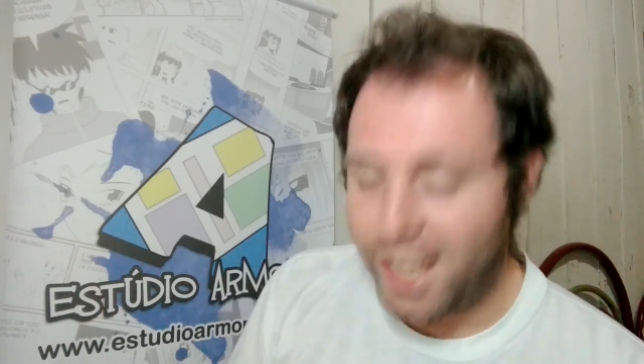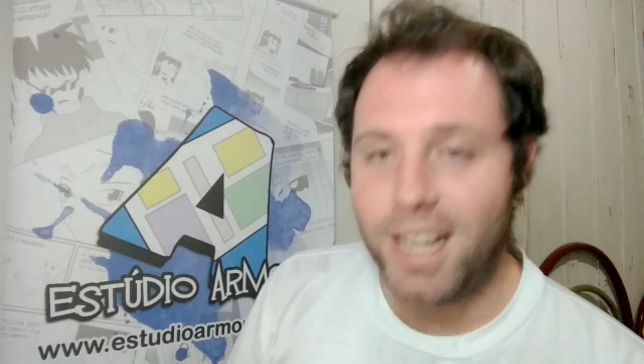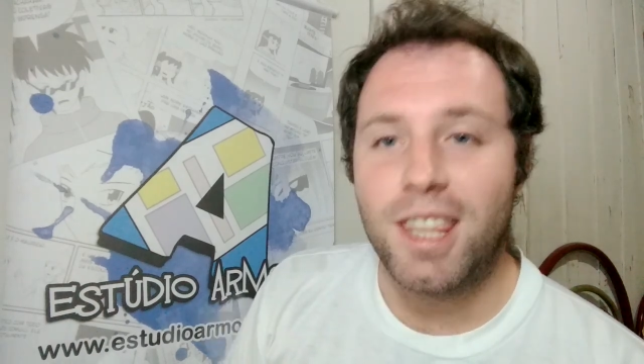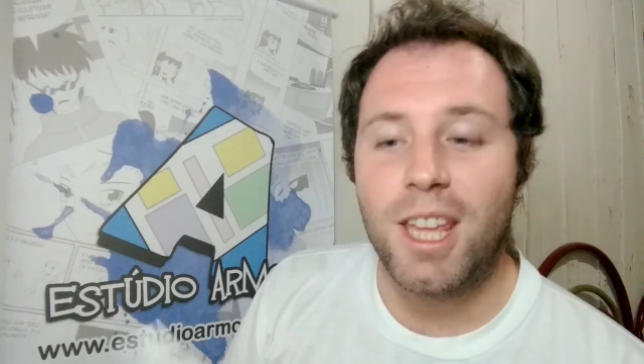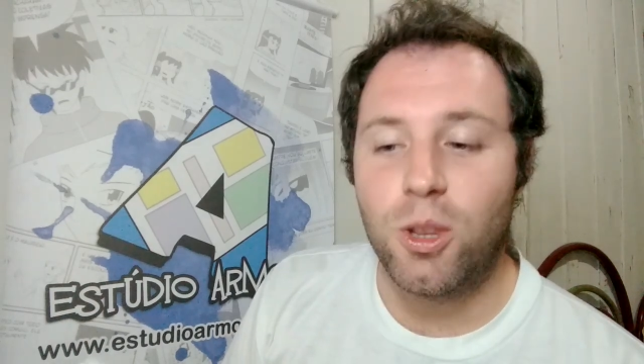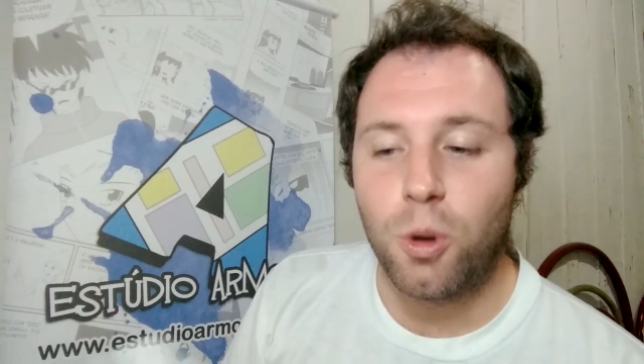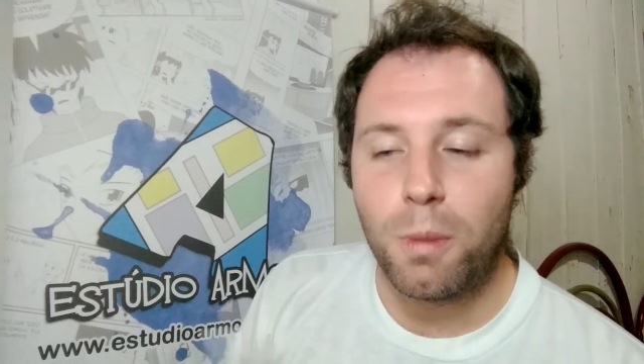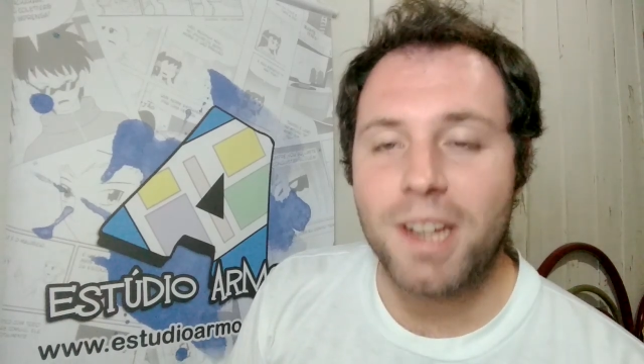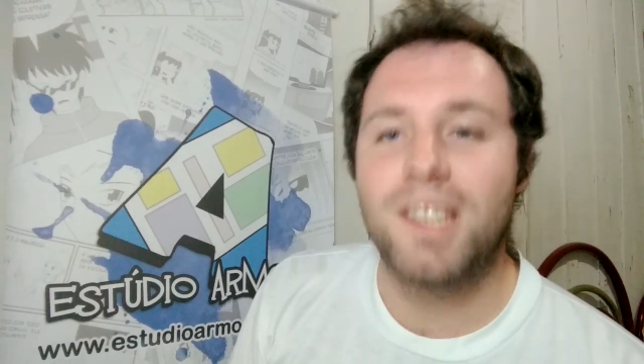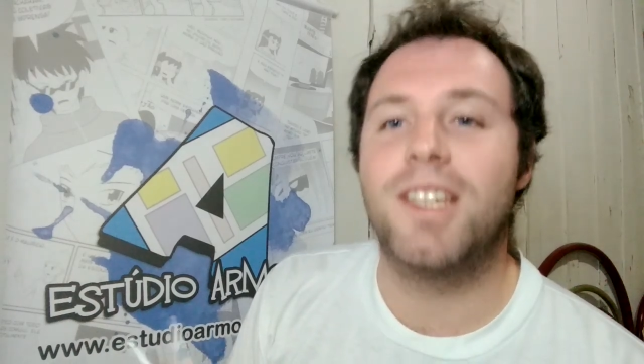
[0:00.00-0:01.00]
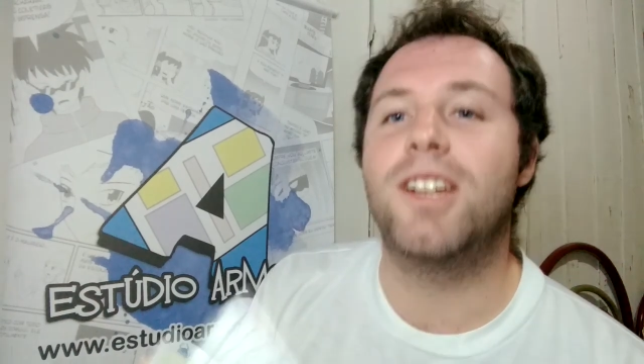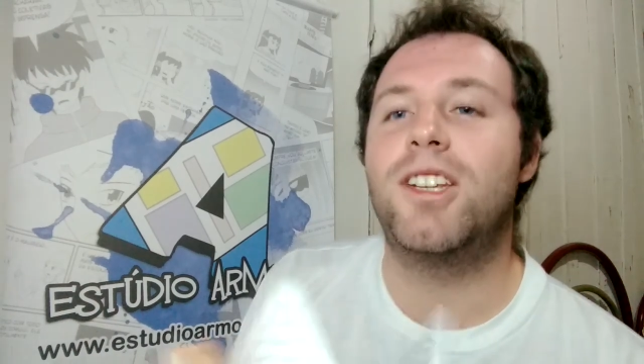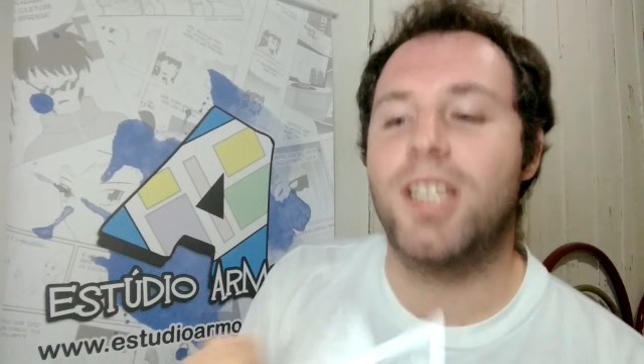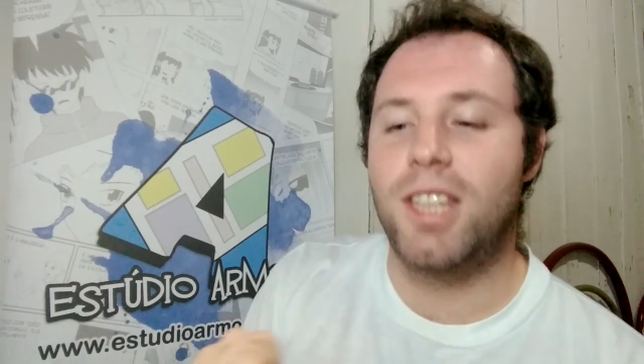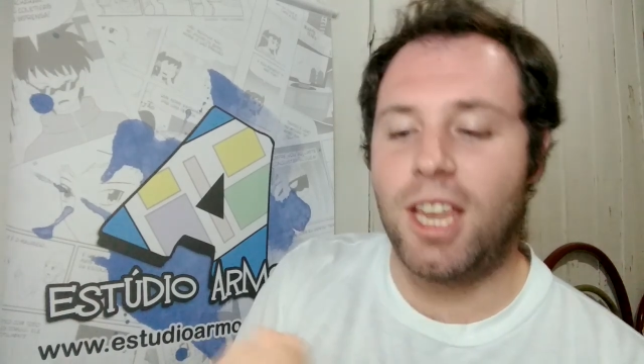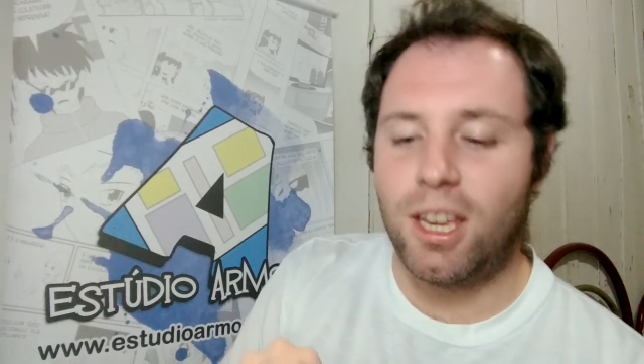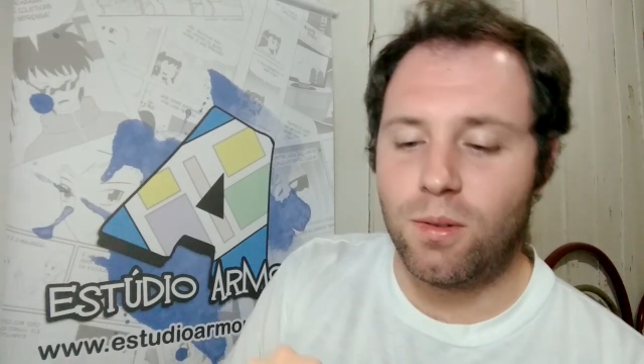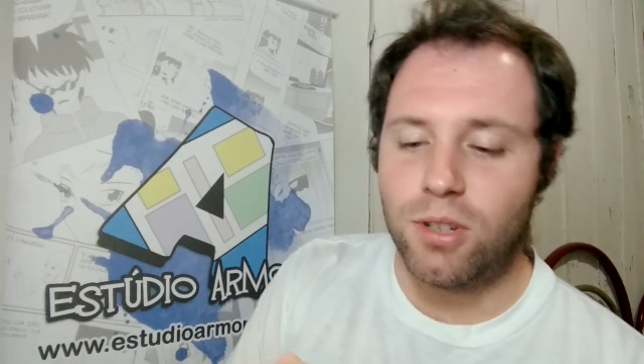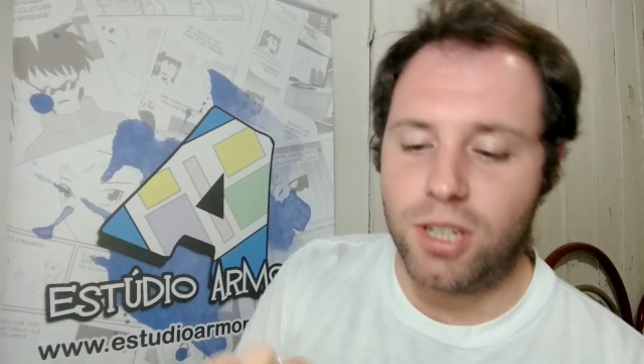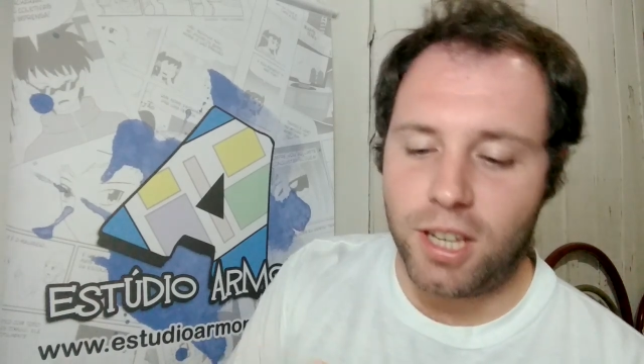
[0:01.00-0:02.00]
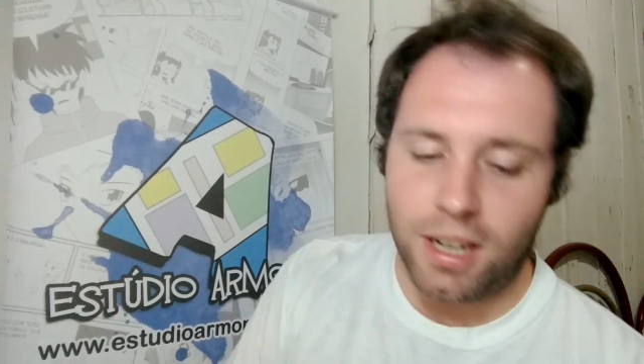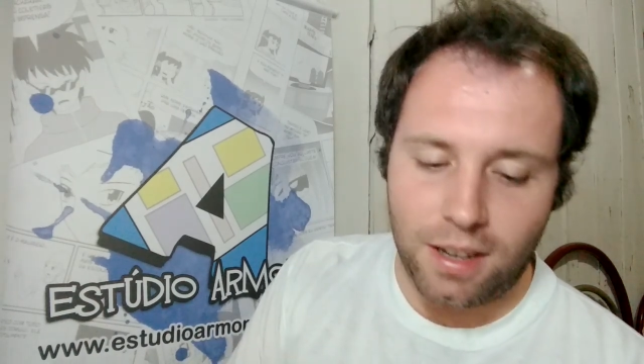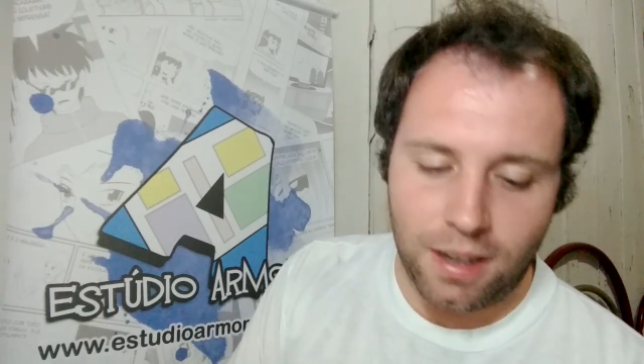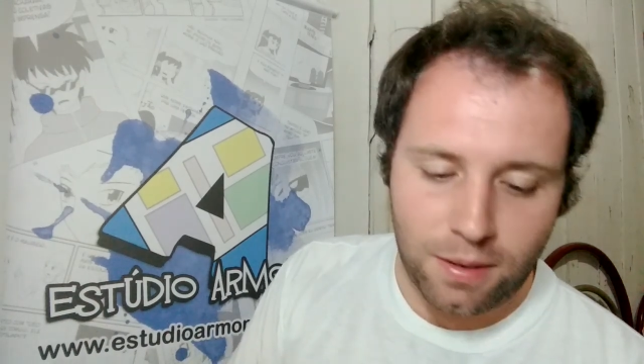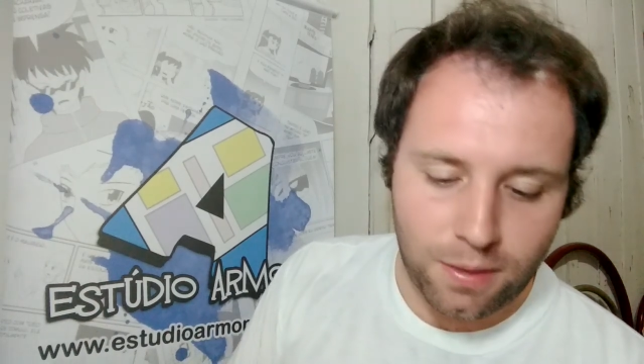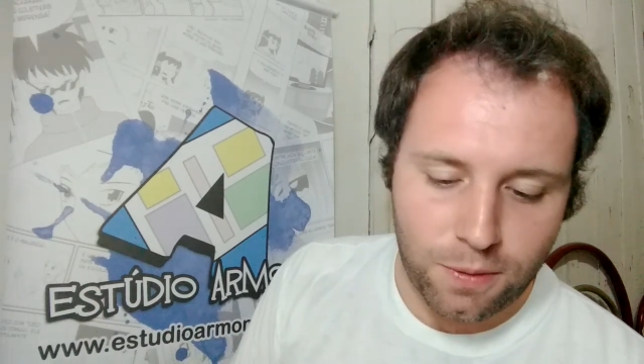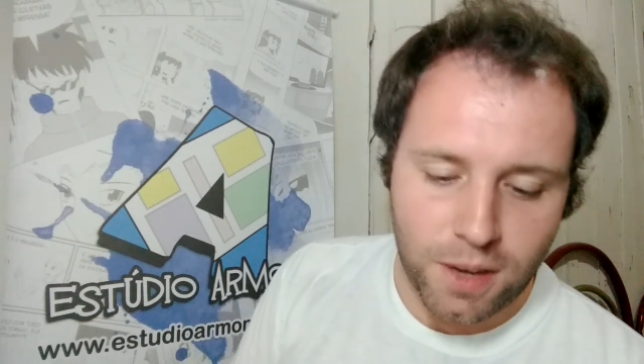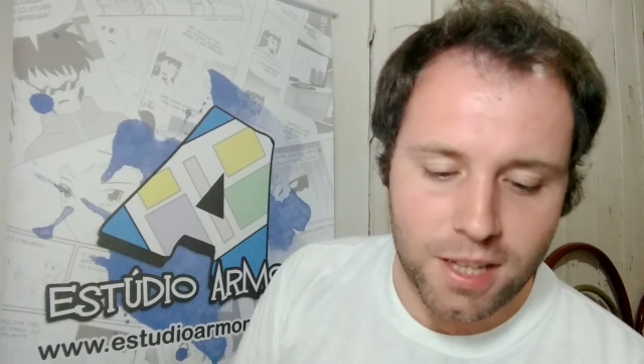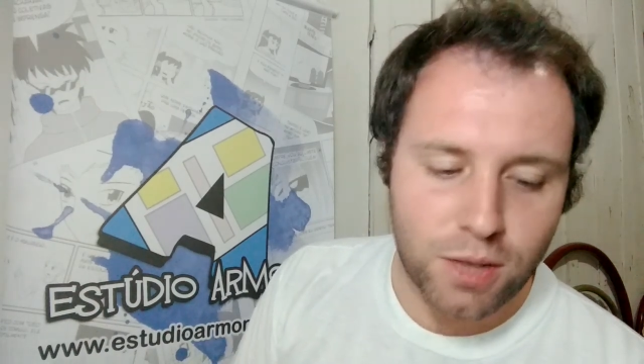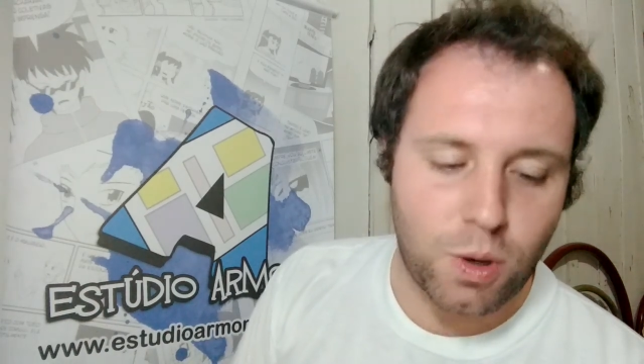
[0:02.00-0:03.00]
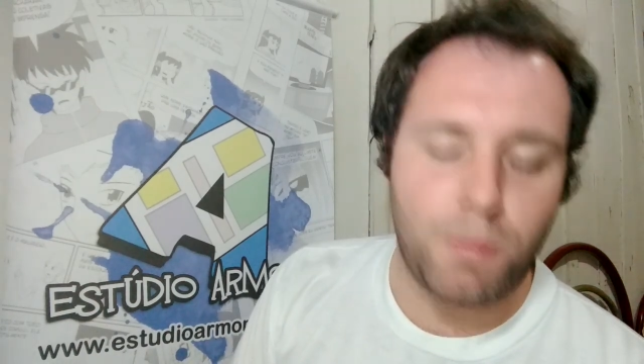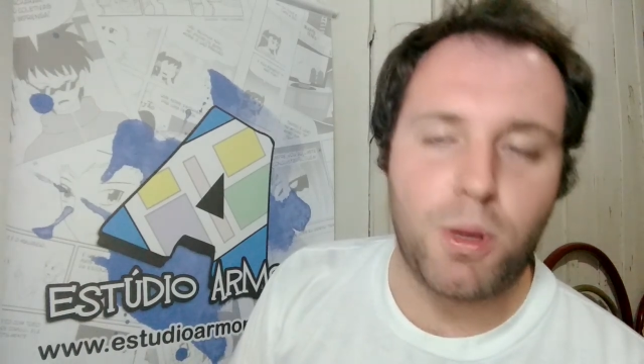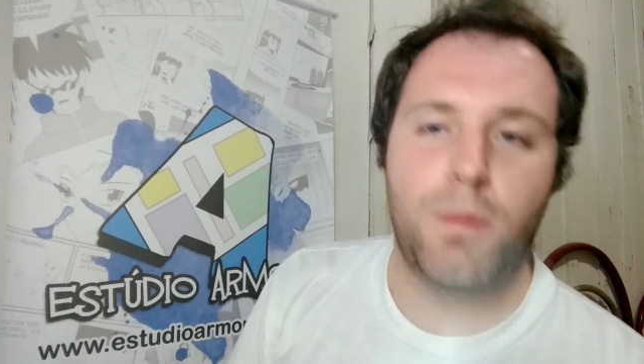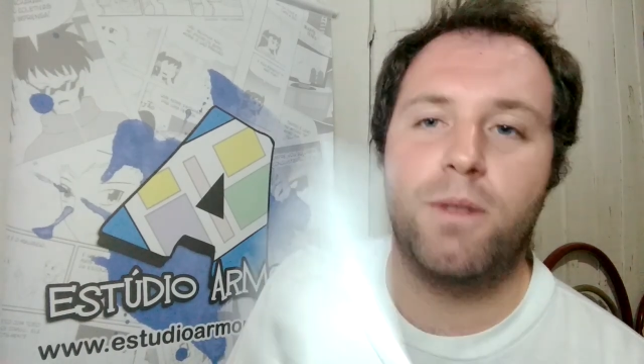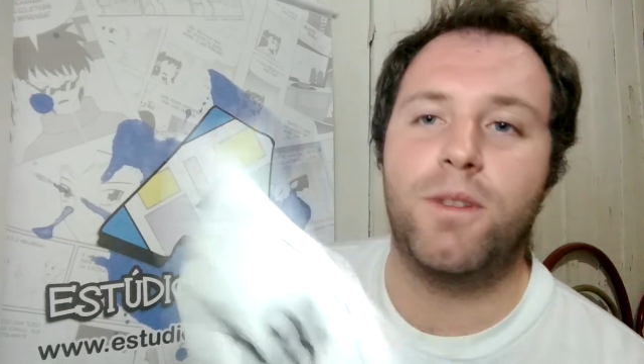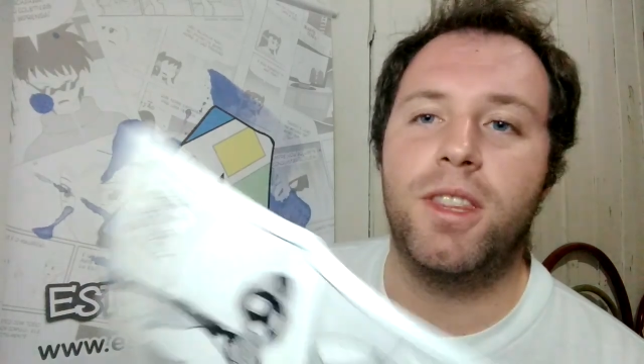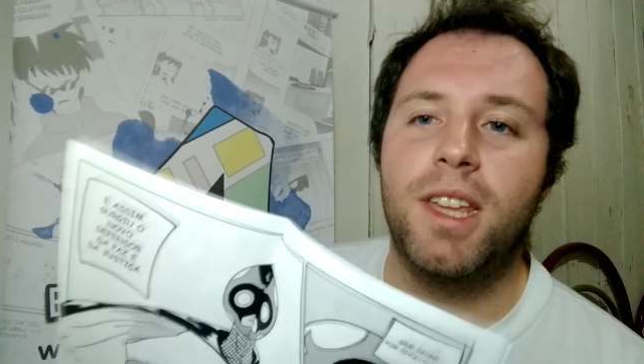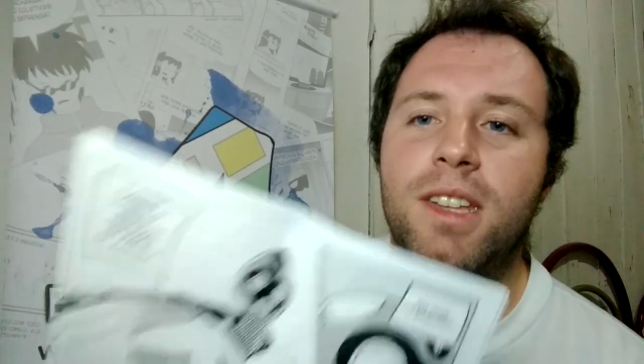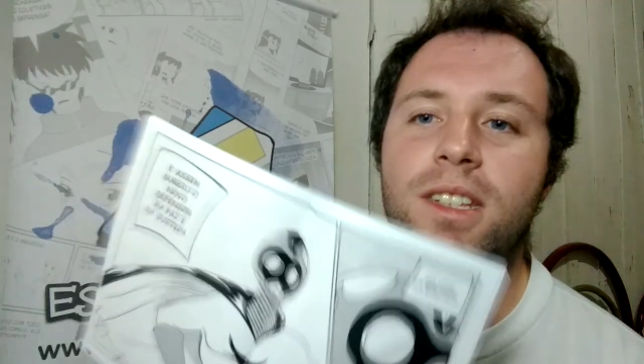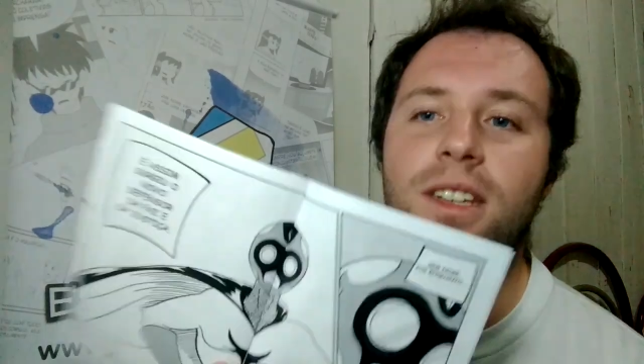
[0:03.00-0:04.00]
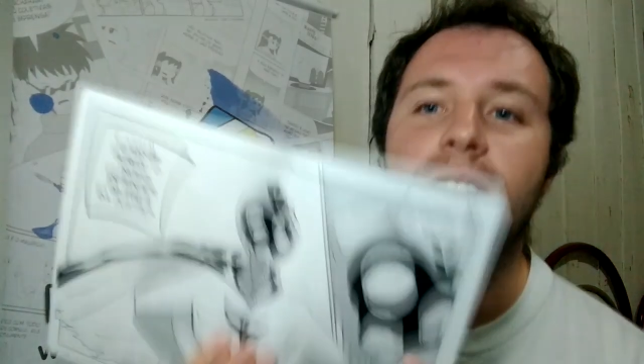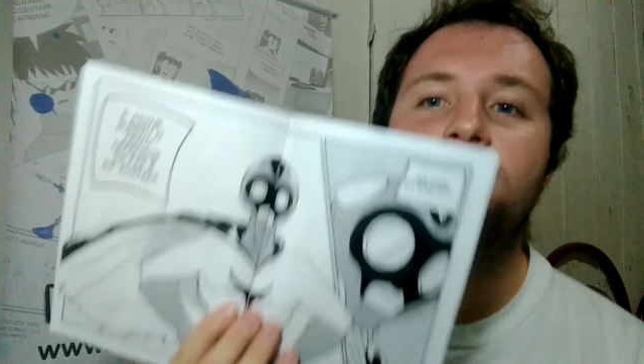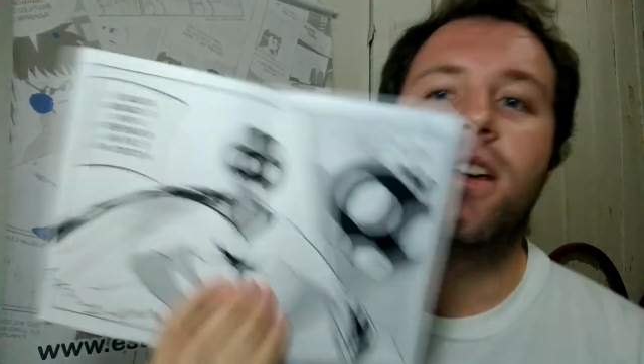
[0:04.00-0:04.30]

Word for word: Ele treinou bastante até que um dia ele fez a sua própria fantasia